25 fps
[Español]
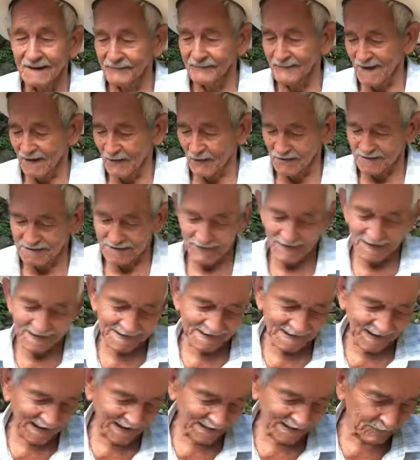Y usted
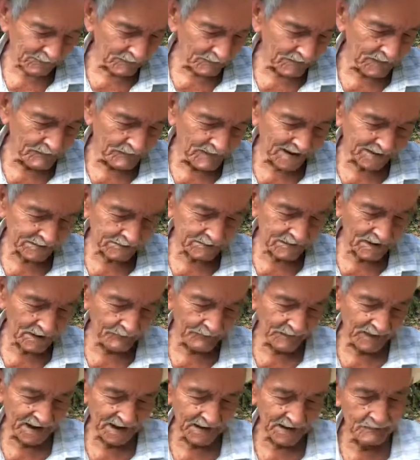acá el movimiento me
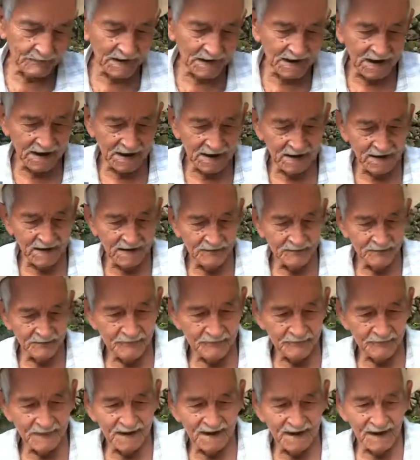pega y me,
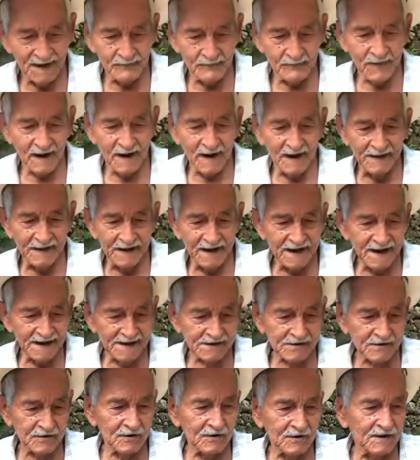me,
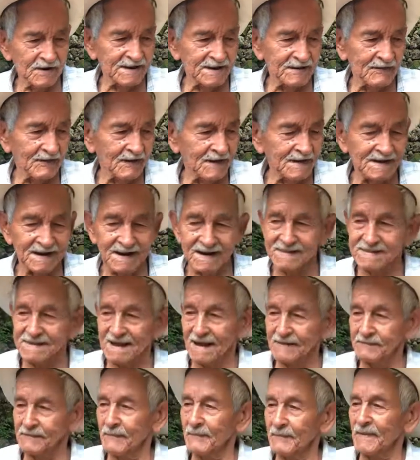desvanezco y tengo que
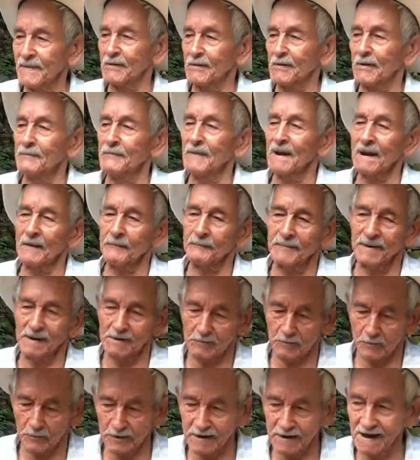sentarme, pero, me,
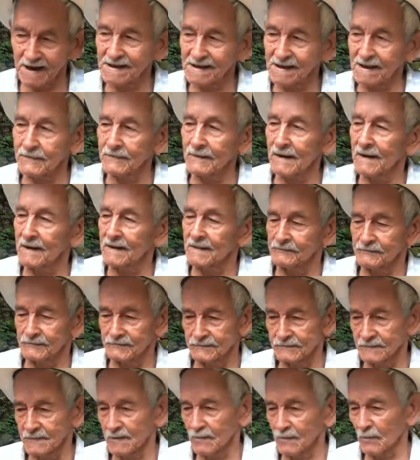pero voy arriba,
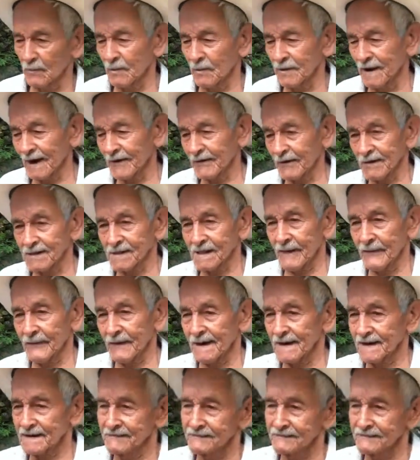una que otra vez.